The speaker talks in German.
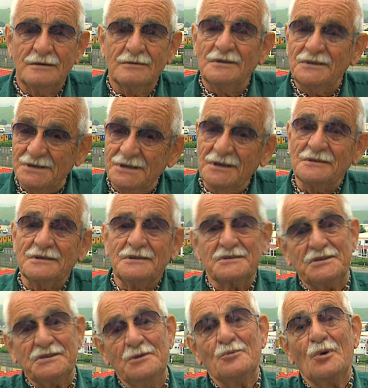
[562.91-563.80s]
Und hier
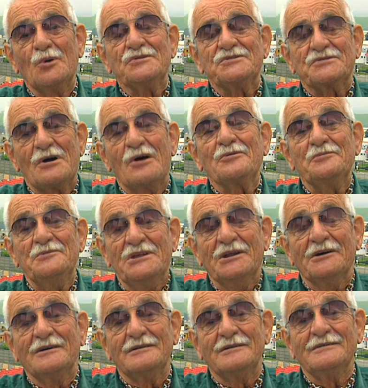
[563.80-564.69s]
sehen wir uns ja auch
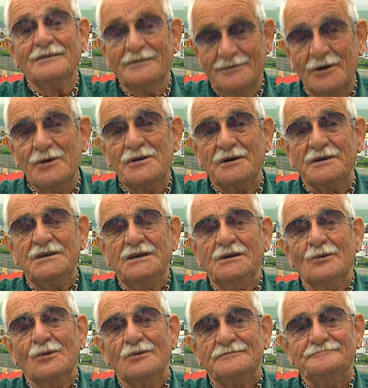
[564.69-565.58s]
wieder. Euer
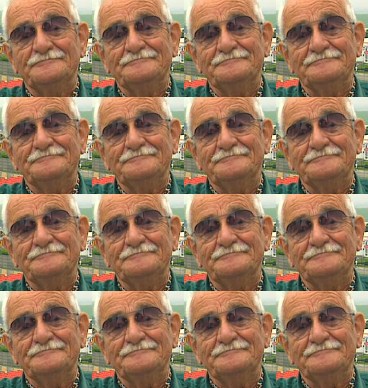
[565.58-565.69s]
Gigo.